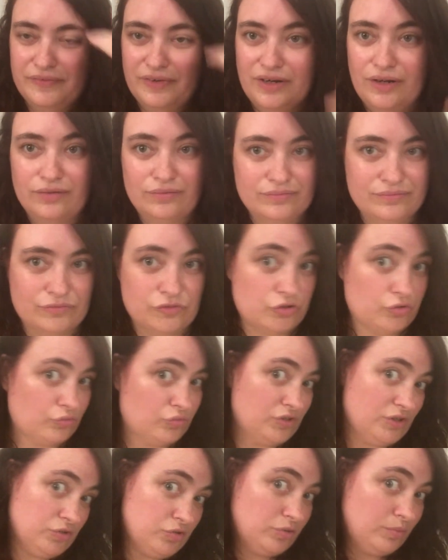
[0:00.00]
Voilà, je
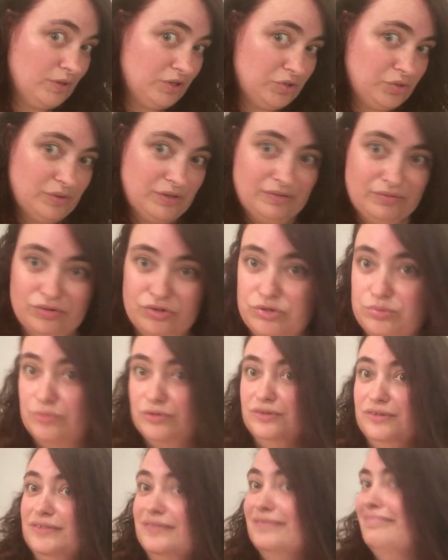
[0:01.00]
trouve ça super joli, franchement